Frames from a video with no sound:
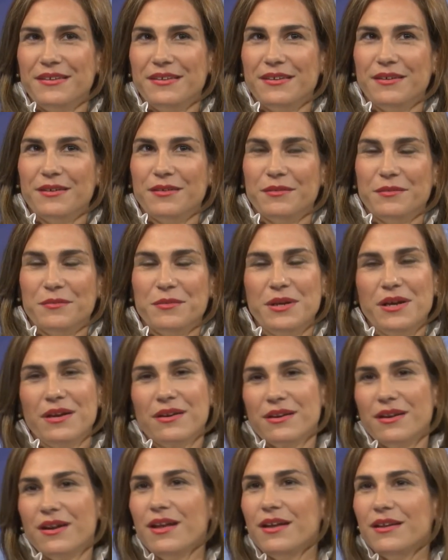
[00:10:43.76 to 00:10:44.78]
eh, mi
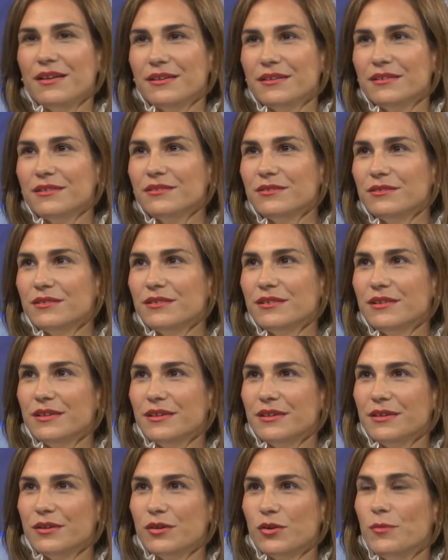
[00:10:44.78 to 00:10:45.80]
carrera es,
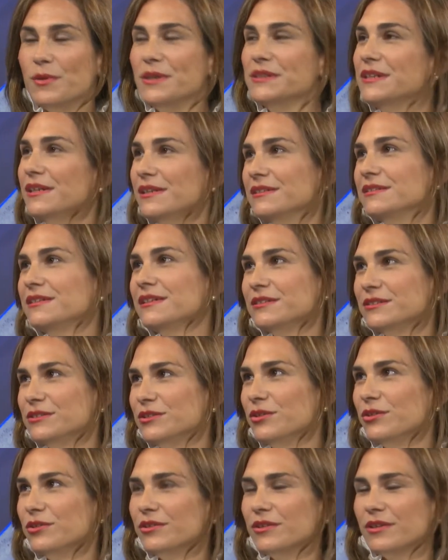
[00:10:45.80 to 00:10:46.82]

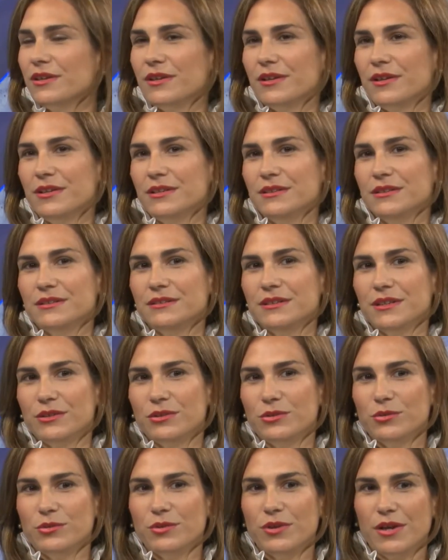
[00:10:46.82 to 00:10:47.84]
comercialización, que es
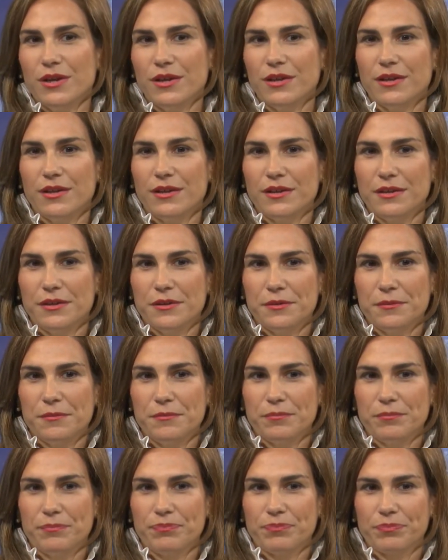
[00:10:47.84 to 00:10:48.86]
licenciatura
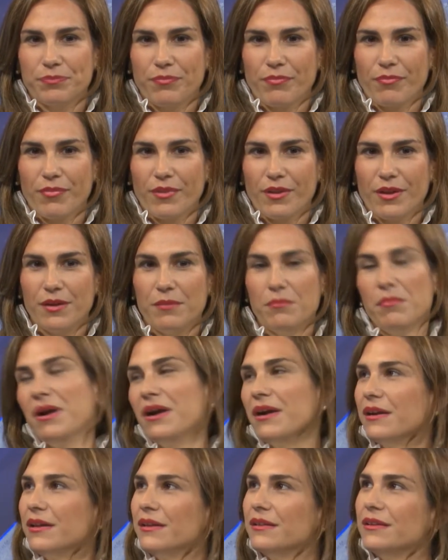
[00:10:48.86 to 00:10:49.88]
en,
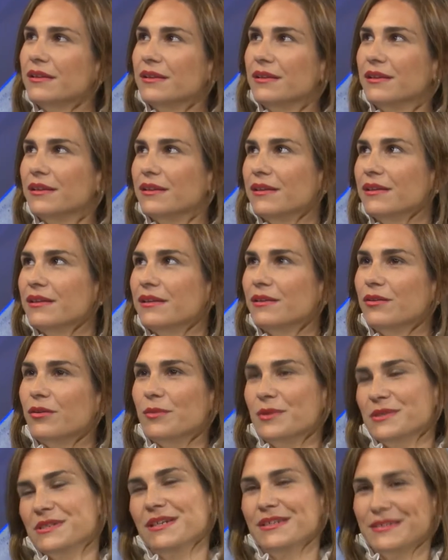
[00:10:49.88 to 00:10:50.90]
marketing y
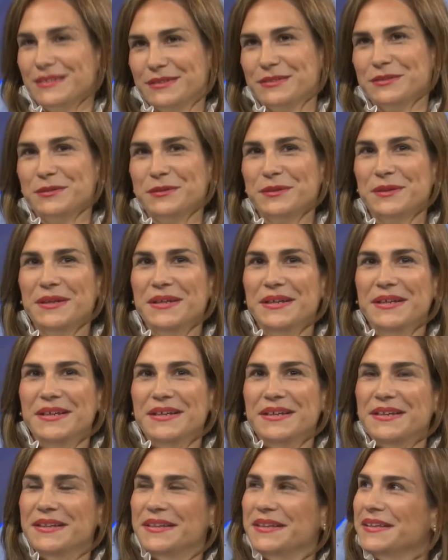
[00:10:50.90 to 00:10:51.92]
comercialización.
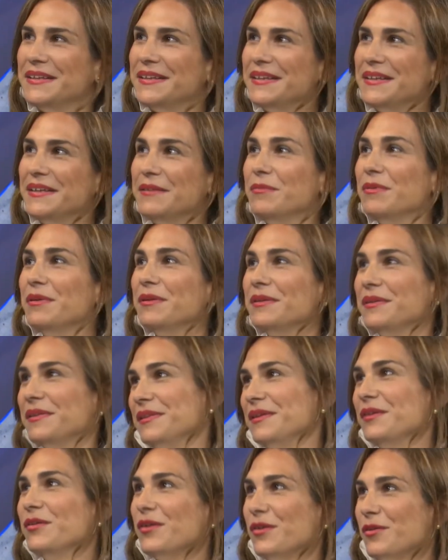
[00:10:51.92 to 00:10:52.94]
Y, me
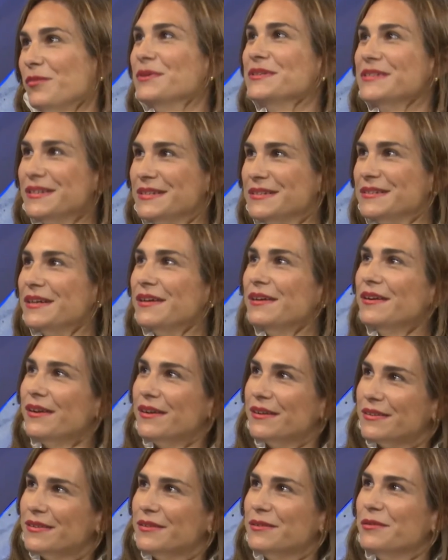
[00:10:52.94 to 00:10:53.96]
dedico a comercializar
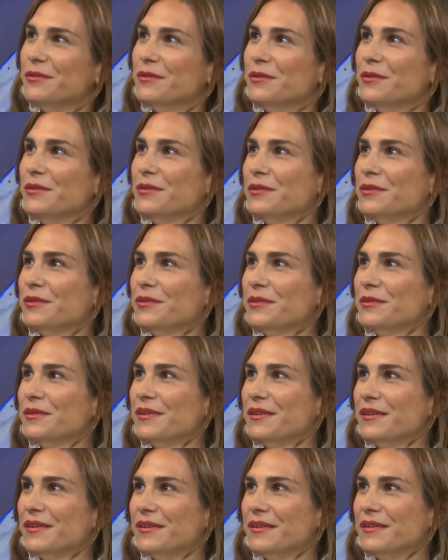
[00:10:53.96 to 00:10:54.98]
artículos
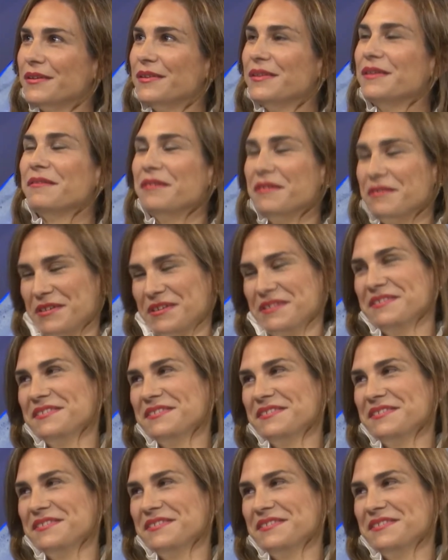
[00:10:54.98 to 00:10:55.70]
de eh, bebés.